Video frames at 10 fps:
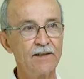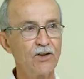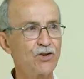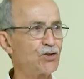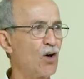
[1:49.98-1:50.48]

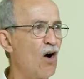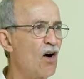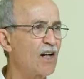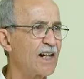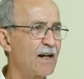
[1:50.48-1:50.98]

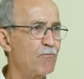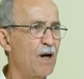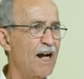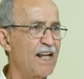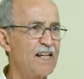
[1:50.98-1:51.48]
Sogra é
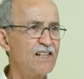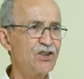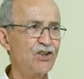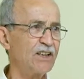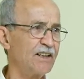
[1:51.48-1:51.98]

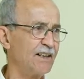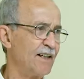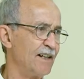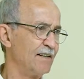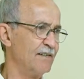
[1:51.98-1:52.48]
parente?
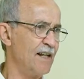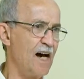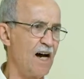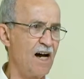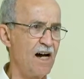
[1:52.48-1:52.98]

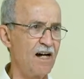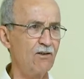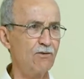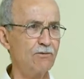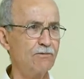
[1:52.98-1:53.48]

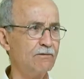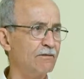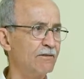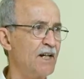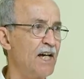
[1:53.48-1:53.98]

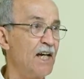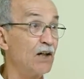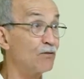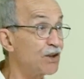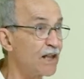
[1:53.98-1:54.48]
Não. E
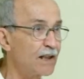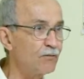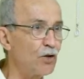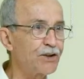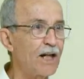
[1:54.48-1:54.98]
eu vou ter que
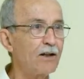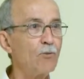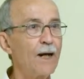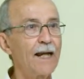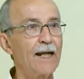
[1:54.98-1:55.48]
voltar
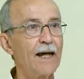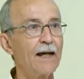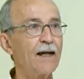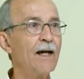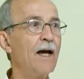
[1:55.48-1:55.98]
com
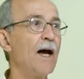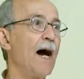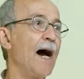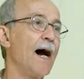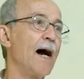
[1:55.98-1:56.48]
ela?
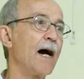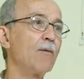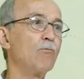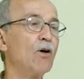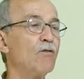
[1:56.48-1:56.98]
Ah,
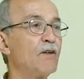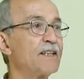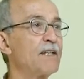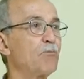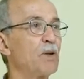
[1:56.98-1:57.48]
bom, vai
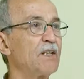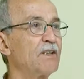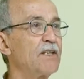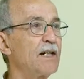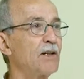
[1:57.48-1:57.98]

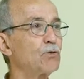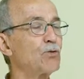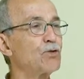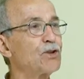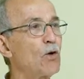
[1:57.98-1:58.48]
depender
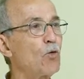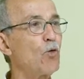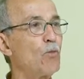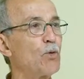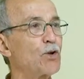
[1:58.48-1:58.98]
do seu
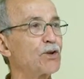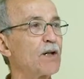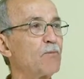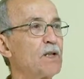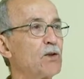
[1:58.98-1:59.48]

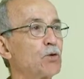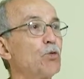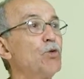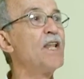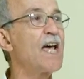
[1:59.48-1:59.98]

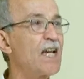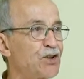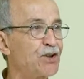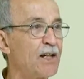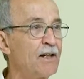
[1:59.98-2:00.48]
comportamento
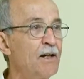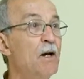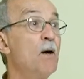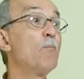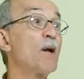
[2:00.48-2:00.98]
nesta
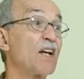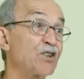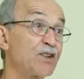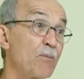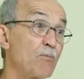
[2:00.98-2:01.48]
para
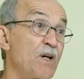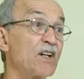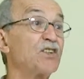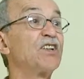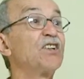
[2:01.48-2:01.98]

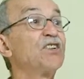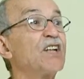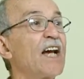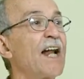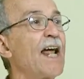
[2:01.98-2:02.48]
saber se
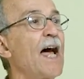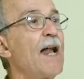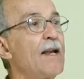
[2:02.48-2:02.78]
será